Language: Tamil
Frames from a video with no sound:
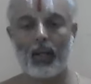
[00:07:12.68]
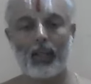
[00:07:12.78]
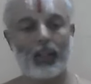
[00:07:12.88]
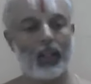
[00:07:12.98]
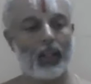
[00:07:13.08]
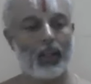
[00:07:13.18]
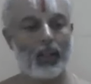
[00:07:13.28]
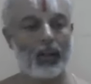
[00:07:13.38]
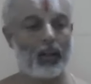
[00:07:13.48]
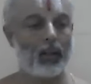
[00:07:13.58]
அந்த
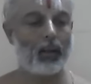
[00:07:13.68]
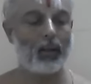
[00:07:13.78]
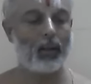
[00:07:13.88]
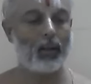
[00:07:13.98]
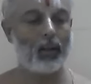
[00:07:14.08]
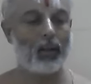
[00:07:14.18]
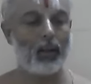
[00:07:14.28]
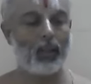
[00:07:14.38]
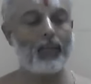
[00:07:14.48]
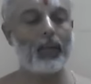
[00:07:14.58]

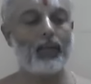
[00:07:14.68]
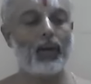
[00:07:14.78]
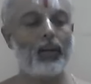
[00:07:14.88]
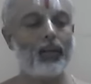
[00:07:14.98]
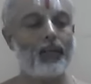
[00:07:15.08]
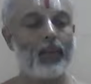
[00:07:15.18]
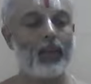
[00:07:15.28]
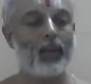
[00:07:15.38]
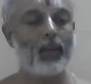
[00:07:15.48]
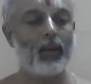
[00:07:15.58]
எம்பெருமான்
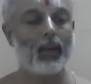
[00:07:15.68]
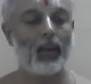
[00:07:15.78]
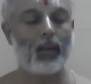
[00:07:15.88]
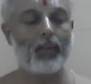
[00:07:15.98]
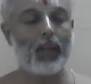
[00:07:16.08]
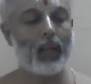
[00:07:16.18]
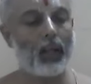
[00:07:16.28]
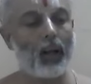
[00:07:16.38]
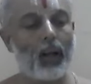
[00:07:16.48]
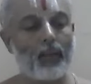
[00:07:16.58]
எப்படி
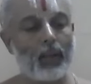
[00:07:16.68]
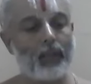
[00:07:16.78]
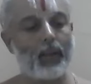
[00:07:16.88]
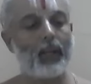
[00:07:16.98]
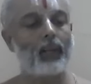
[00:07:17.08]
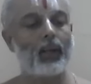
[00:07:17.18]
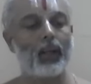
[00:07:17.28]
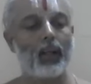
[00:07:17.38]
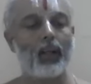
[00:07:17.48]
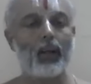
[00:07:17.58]
இருக்கிறான் என்பதை மேலே
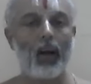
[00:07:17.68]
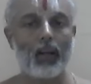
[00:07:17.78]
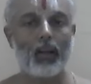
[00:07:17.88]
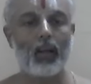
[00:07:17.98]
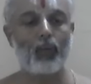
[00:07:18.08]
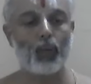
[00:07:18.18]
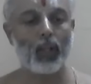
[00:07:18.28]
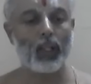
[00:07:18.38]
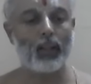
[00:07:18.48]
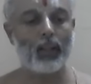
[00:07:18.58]
வர்ணிக்கிறார் காற்றினை
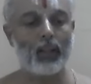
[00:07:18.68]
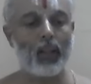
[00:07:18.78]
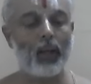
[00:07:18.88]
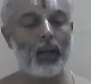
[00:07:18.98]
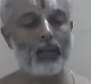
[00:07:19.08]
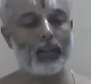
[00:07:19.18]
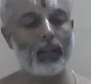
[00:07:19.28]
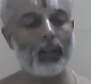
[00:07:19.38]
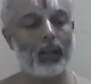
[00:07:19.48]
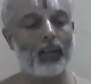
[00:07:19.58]
புனலை தீயை
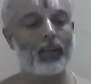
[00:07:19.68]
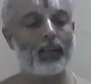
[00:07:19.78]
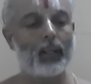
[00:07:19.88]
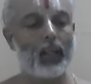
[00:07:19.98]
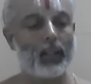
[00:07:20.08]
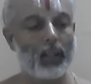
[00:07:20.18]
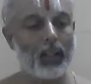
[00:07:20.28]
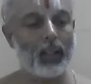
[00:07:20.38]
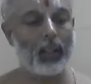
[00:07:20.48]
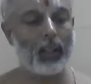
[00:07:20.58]
கடுமதில் இலங்கை செத்த
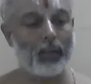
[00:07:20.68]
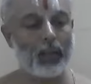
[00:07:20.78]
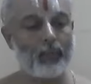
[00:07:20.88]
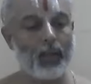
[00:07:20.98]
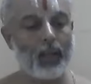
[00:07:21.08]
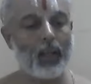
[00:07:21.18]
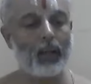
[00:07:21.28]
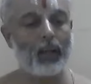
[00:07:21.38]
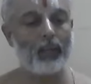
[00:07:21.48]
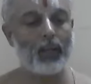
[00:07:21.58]
ஏத்தினை இமயம்மேயை
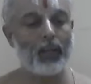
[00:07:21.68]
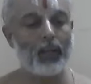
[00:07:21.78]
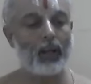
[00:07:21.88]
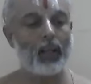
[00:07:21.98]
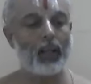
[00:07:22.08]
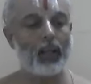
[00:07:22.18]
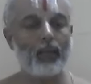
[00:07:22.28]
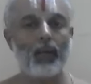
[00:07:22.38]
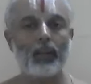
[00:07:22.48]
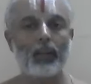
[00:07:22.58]
எழில்மணி திரளை
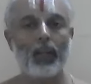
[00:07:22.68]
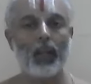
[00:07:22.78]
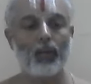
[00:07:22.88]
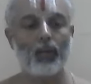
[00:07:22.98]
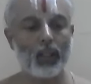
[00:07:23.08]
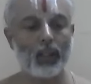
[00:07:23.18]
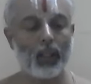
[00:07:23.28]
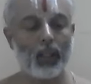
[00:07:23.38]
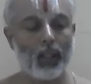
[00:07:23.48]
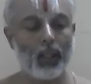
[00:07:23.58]
இன்பவாத்தினை
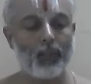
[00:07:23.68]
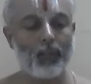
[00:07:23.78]
அமுதந்தன்னை